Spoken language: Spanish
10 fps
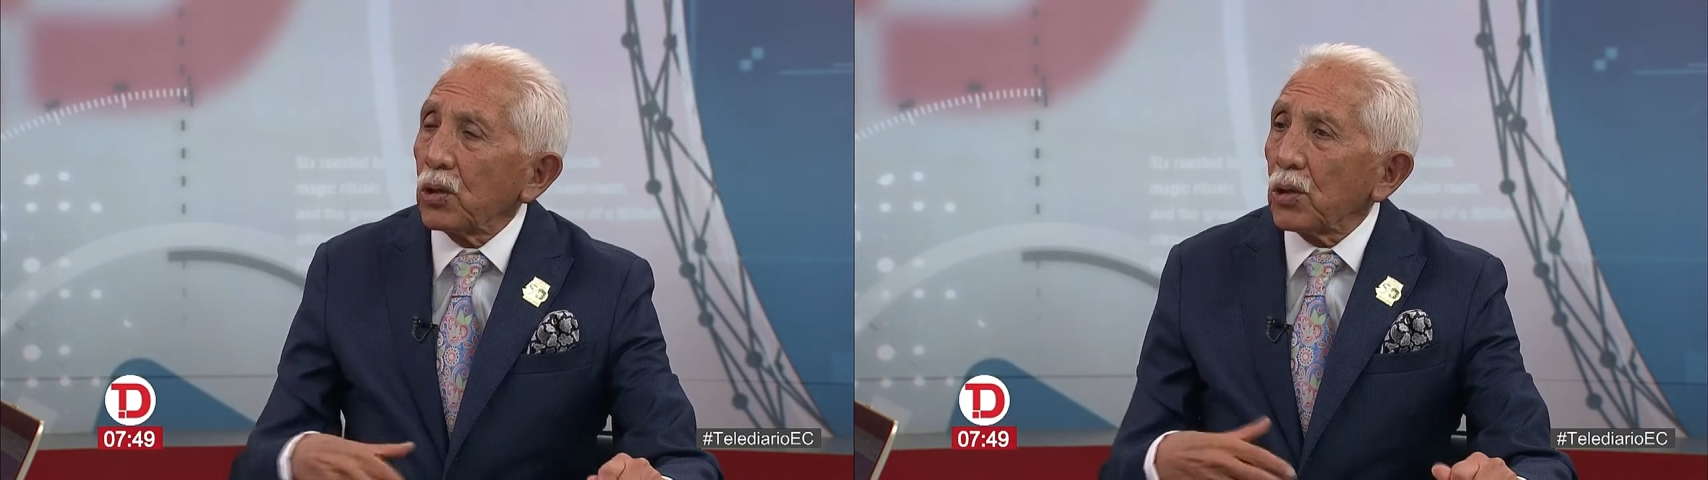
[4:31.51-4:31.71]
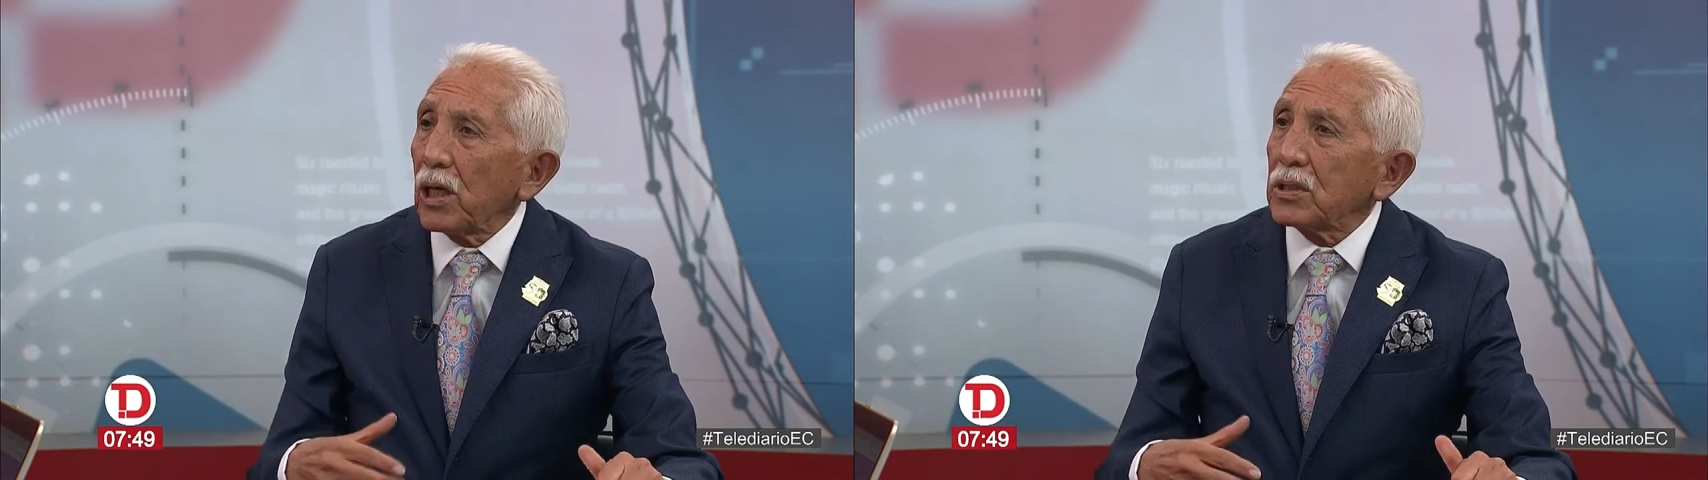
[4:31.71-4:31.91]

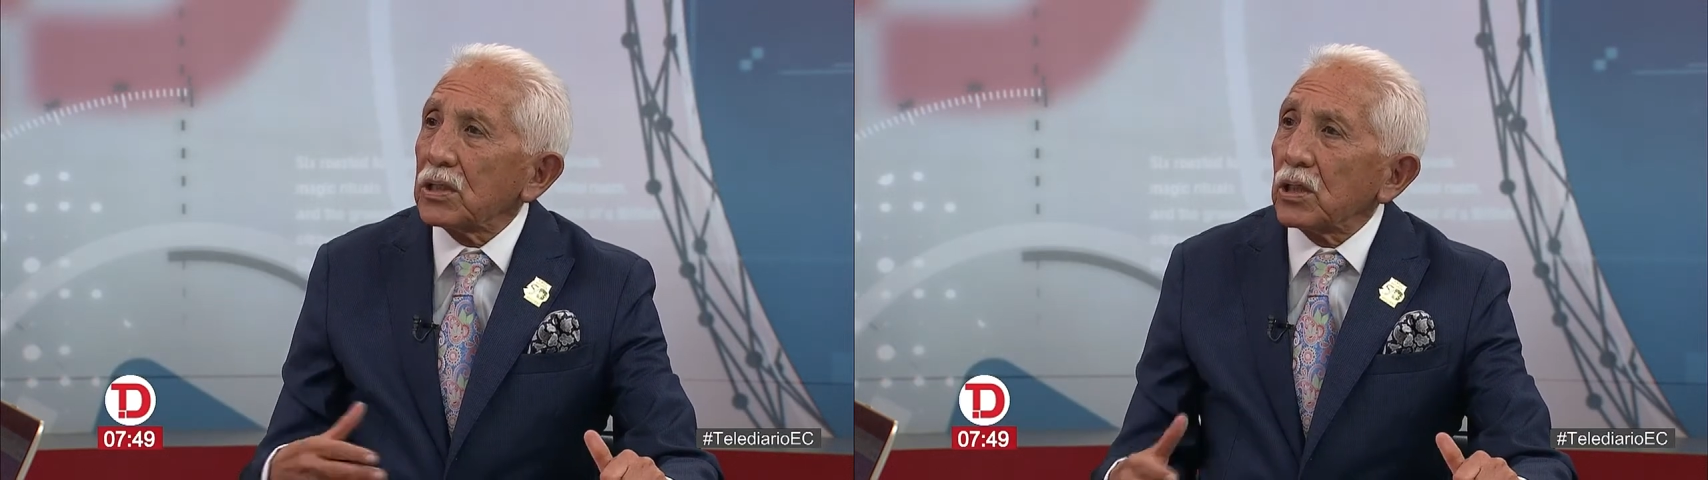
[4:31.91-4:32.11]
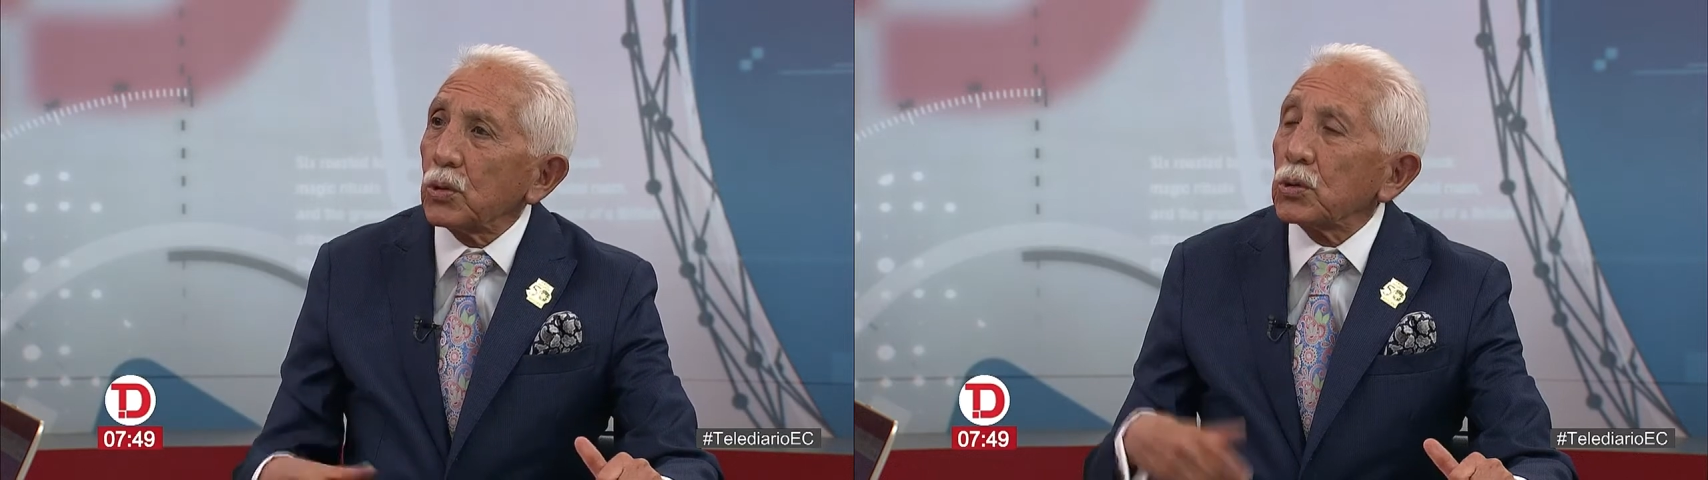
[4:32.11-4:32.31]
todas las
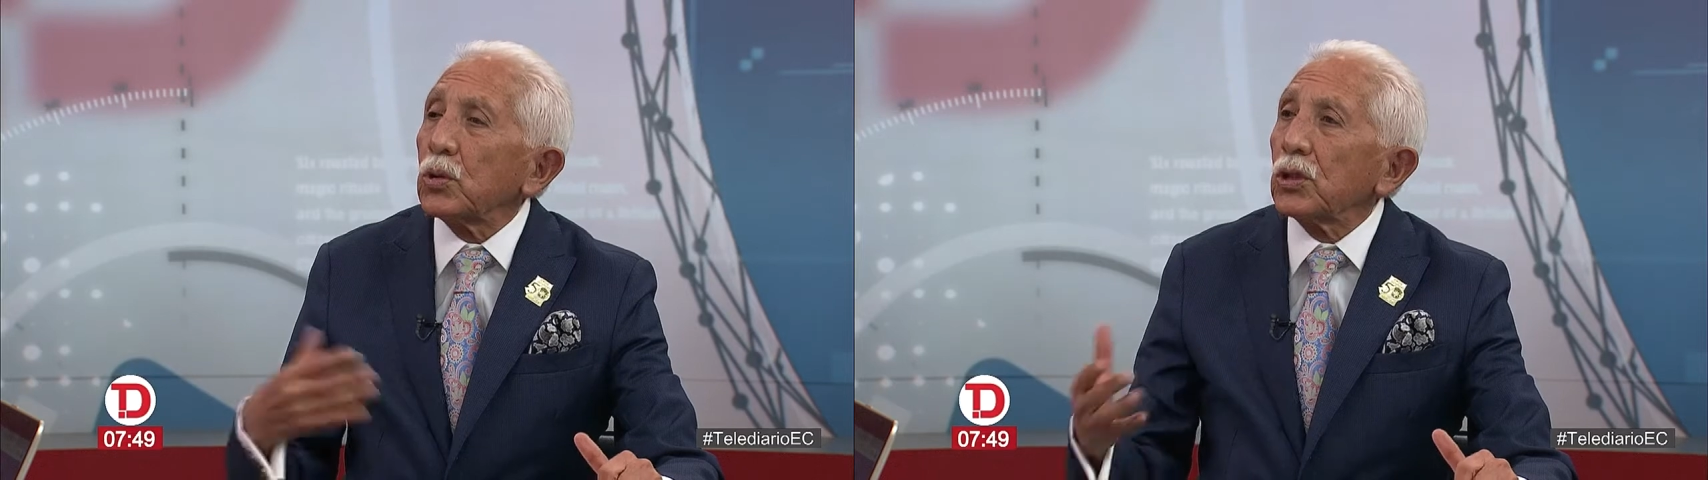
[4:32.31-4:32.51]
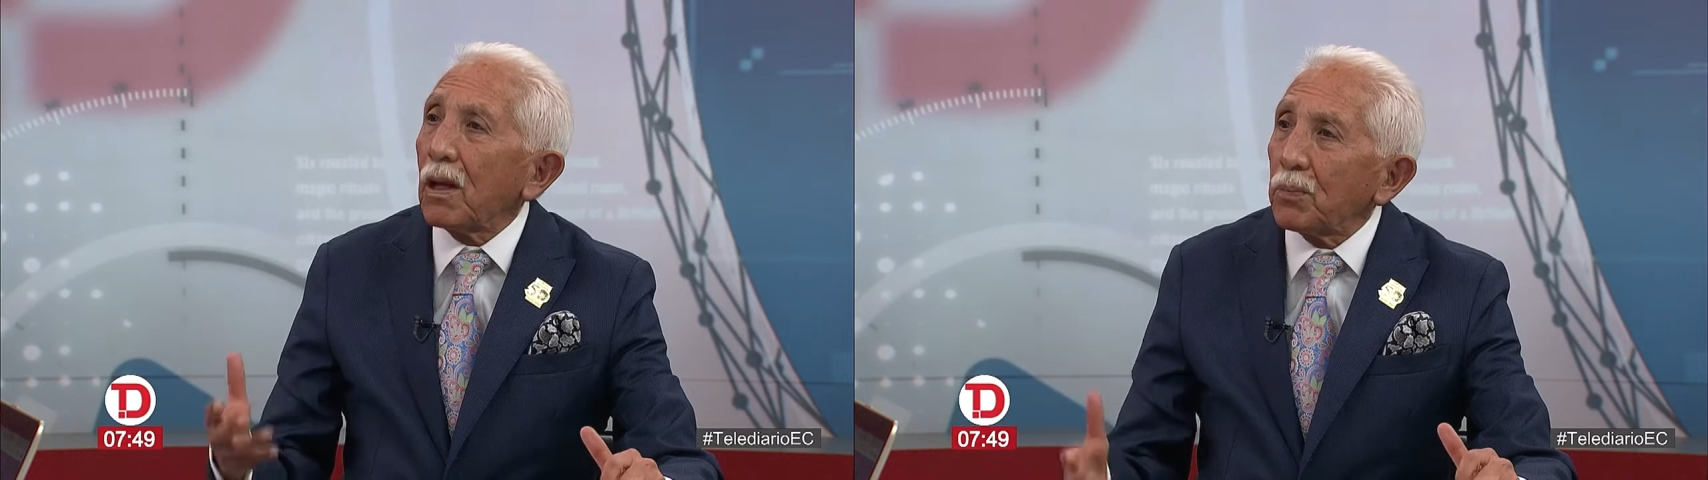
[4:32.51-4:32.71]
instituciones,